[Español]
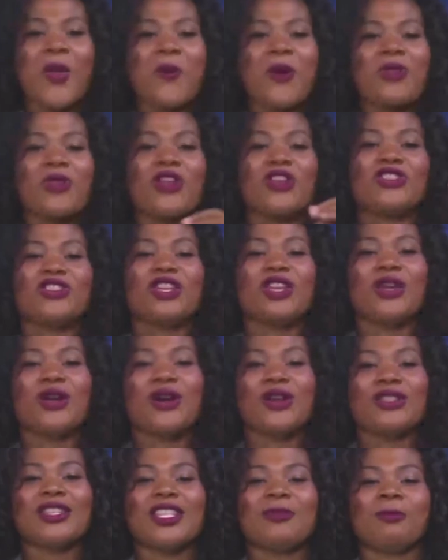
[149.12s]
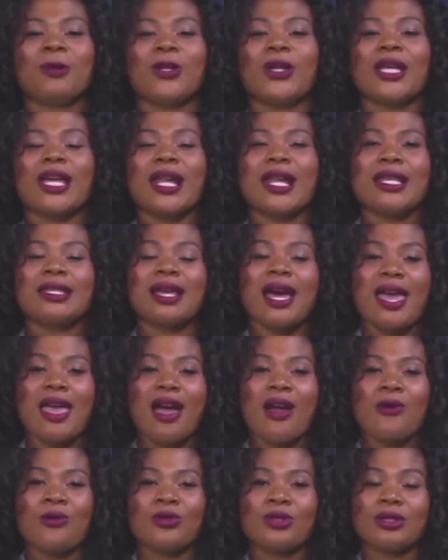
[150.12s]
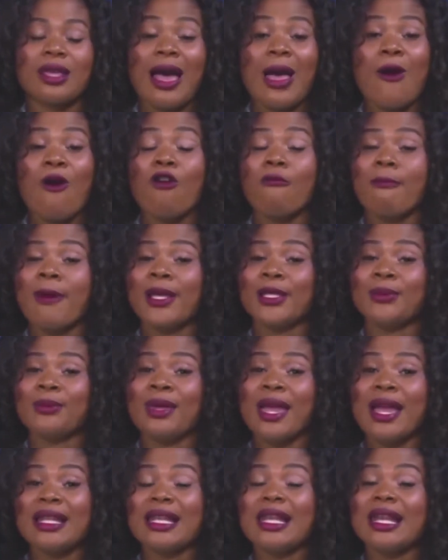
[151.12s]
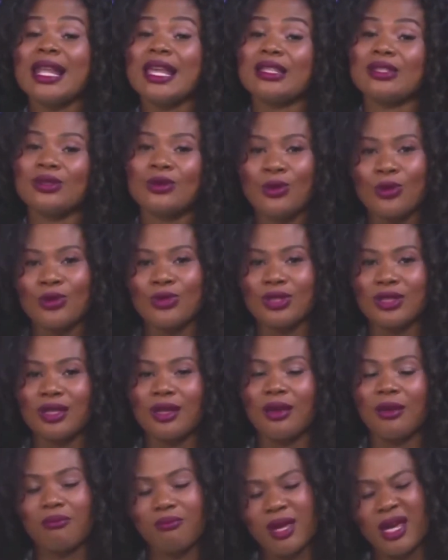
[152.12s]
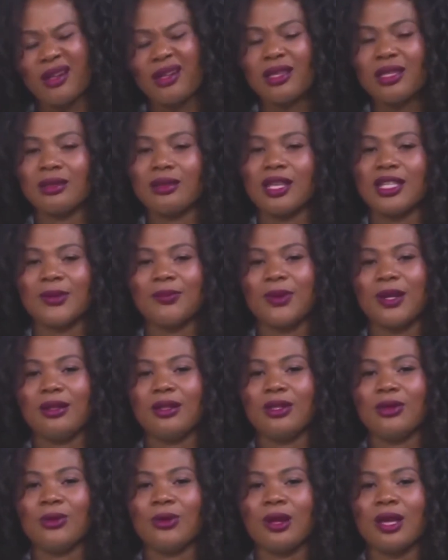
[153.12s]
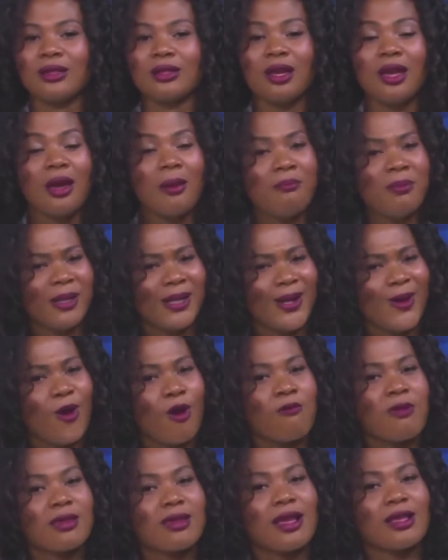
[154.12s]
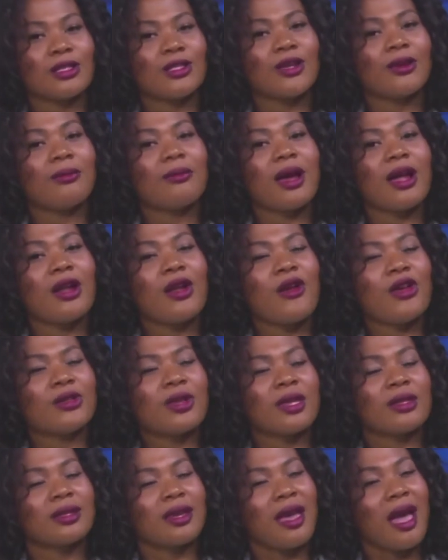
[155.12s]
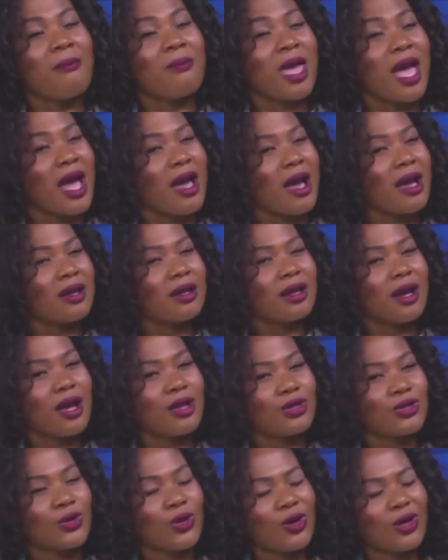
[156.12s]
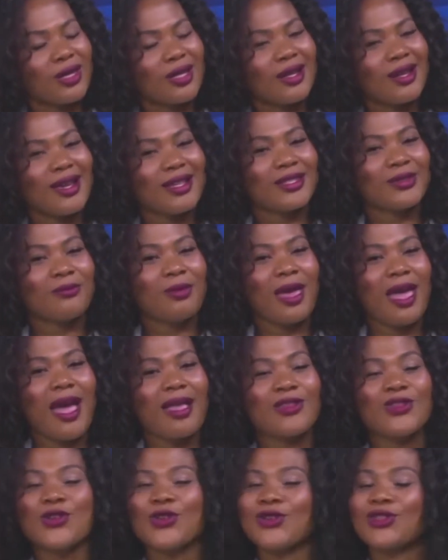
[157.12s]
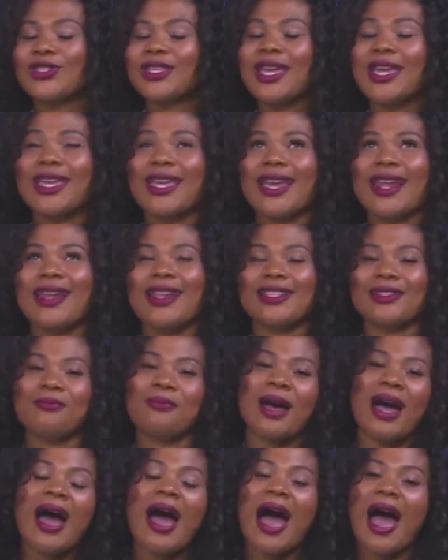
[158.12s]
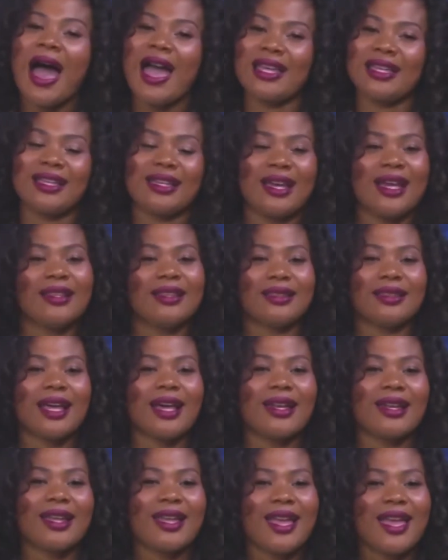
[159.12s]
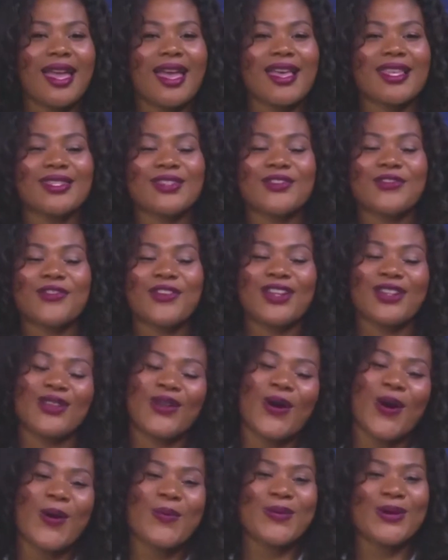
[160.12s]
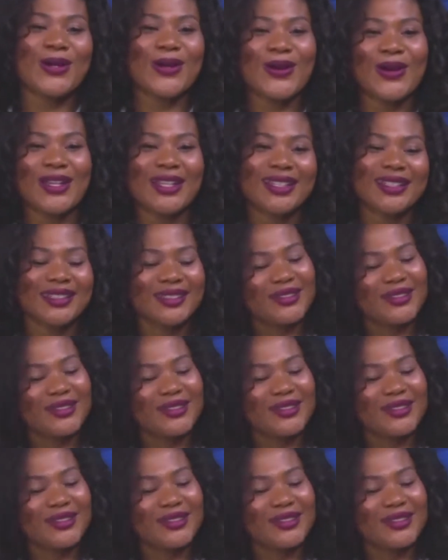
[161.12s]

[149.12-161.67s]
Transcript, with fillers: Y bueno chicos, espero que les haya gustado o más bien les guste ver estas películas. Mi recomendación valiosa es que ya me hagan caso y las vean. Yo sé que les va a encantar. Eso fue todo por hoy.